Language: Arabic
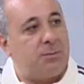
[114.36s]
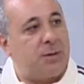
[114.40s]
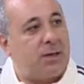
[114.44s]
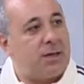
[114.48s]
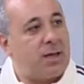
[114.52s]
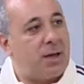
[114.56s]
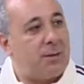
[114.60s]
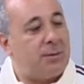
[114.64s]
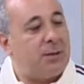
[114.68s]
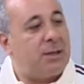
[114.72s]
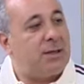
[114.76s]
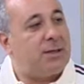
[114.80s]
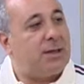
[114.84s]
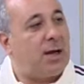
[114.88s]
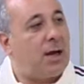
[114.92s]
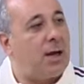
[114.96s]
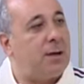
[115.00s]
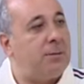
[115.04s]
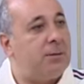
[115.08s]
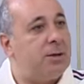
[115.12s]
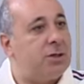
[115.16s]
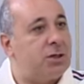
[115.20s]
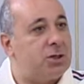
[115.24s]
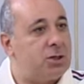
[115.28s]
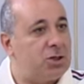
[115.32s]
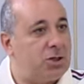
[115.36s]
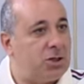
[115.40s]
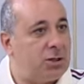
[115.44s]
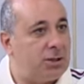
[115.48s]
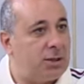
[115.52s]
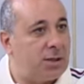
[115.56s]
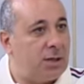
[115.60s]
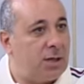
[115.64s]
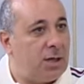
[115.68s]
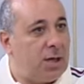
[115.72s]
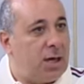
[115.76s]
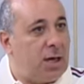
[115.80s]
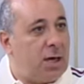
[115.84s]
ما نعمل تعابير
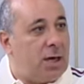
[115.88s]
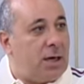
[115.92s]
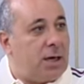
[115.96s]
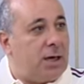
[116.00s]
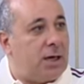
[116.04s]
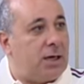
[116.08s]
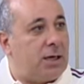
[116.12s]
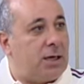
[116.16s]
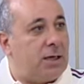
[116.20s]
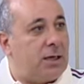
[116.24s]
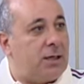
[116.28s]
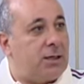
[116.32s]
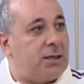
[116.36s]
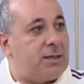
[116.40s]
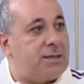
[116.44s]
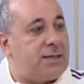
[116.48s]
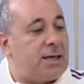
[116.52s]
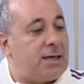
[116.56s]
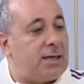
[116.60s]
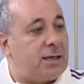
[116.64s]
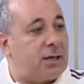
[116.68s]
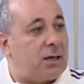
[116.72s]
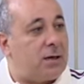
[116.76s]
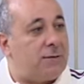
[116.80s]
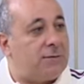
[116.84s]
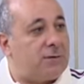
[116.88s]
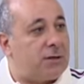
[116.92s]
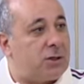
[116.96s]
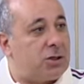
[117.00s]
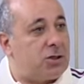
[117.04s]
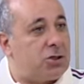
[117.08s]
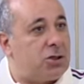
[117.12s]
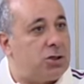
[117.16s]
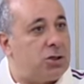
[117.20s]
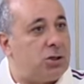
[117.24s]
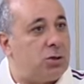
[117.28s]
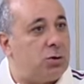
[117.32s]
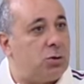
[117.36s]
جديدة آه، لذلك أفضل
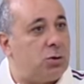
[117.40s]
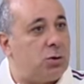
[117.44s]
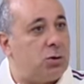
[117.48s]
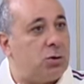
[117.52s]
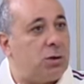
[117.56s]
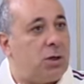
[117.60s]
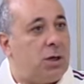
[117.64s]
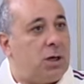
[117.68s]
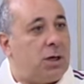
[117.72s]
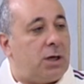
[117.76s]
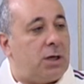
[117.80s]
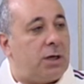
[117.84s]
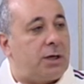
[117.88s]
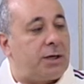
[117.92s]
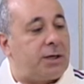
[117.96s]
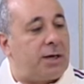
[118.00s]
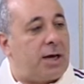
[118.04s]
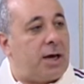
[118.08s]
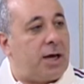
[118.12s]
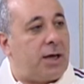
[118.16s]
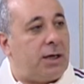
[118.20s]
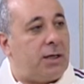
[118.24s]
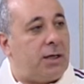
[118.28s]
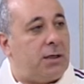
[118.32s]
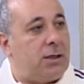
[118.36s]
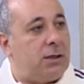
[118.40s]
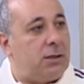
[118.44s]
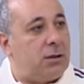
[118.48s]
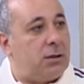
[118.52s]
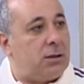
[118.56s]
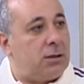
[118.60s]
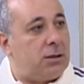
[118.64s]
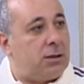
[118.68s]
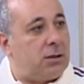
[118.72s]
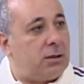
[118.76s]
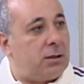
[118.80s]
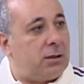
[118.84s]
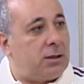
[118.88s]
شيء أنه نراعي
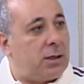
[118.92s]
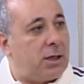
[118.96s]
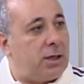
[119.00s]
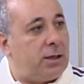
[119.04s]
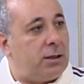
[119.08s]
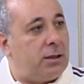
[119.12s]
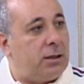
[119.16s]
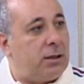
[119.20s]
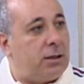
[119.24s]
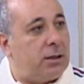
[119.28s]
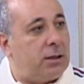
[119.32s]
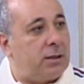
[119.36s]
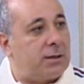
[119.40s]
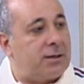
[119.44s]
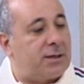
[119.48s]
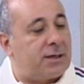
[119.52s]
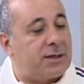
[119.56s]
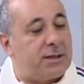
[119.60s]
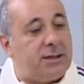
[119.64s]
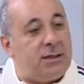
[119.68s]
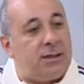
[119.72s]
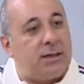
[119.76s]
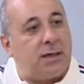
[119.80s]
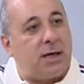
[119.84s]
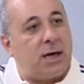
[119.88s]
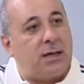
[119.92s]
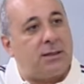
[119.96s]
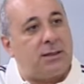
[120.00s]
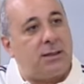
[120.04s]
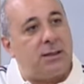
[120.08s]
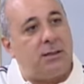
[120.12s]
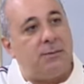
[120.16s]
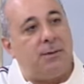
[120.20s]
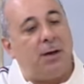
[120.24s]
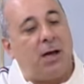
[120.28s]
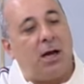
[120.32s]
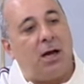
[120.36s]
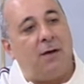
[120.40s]
آه، هالتكنيك هذا
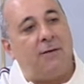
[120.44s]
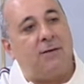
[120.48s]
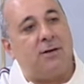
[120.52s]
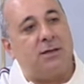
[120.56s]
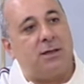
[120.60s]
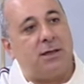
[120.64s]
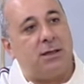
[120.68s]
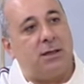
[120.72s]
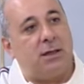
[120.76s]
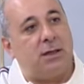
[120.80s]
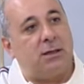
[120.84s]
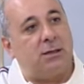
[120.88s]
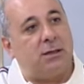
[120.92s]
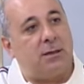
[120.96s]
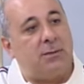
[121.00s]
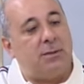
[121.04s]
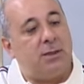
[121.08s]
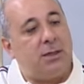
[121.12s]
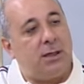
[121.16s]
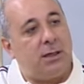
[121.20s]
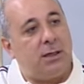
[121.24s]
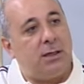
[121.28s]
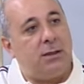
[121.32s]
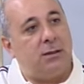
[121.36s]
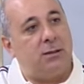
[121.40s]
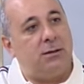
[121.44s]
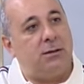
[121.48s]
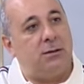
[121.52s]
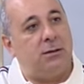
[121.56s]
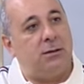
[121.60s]
اللي بيحافظ على طبيعة